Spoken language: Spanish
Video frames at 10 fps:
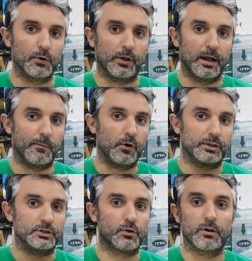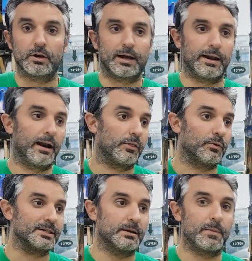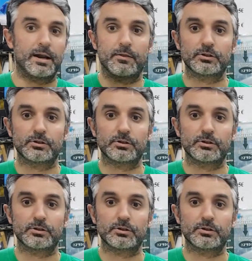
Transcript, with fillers: Porque a lo mejor te has suscrito al canal hace una semana,